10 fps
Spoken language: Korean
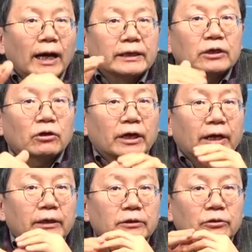안
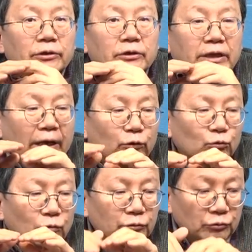일어나는 거예요.
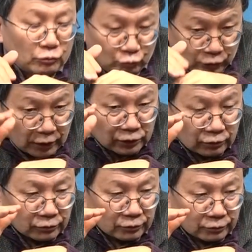대륙권
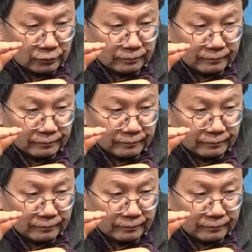위에서는.